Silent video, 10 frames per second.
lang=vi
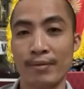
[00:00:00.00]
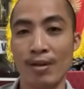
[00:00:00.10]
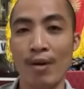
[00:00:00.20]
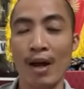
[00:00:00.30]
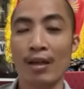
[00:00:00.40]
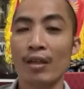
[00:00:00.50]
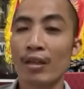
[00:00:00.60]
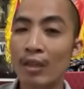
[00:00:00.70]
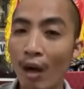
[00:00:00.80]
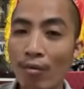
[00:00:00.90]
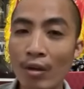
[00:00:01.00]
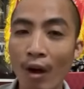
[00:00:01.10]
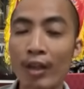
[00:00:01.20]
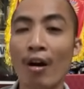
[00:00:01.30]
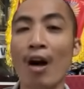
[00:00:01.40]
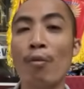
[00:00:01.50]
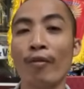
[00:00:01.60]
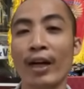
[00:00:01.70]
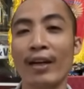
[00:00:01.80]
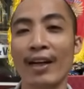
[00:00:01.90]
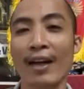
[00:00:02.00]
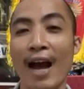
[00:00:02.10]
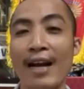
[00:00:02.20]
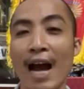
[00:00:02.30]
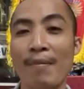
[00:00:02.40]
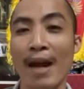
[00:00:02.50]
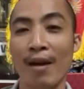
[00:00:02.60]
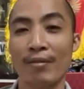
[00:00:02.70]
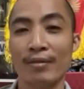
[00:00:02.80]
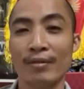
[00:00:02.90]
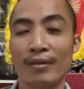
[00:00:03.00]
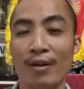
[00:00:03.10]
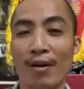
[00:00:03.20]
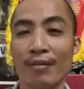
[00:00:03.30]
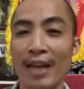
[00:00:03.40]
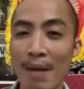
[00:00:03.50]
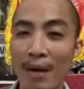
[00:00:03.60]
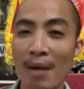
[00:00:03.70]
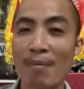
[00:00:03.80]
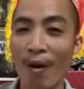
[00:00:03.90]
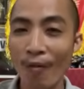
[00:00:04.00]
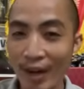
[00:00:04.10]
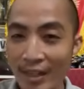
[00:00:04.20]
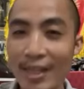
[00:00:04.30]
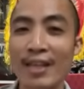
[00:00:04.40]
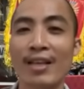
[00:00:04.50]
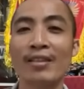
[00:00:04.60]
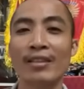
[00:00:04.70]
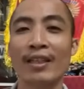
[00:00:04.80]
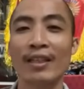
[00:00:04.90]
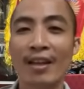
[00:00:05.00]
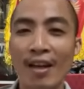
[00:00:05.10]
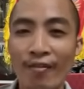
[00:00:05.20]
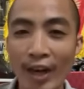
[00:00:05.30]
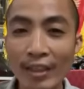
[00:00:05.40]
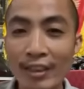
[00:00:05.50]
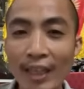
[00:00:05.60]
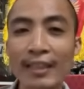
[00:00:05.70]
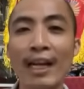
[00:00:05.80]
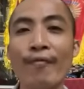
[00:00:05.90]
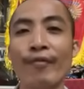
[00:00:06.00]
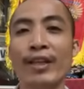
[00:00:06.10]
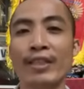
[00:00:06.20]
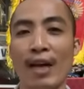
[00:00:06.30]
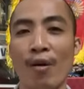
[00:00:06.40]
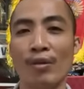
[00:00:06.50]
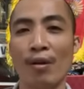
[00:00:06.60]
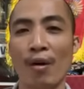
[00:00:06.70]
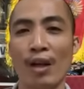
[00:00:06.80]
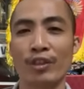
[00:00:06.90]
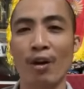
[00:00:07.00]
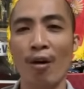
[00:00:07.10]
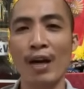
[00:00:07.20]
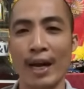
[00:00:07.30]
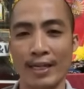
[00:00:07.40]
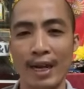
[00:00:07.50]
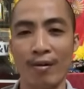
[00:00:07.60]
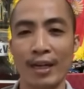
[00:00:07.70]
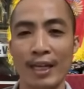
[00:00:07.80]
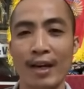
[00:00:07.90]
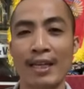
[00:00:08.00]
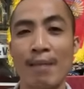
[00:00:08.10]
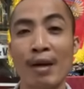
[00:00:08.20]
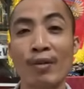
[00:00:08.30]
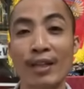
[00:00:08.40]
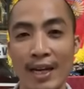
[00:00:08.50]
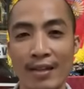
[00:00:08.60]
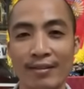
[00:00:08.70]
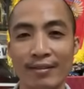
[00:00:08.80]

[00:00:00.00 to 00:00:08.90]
đúng không ạ không nói rõ một cái cái, cái hãng cám nào đúng không thế mà các bố vẫn đi sân si vẫn cắt ghép video do là xô đẩy nhau để cho anh em mất đoàn kết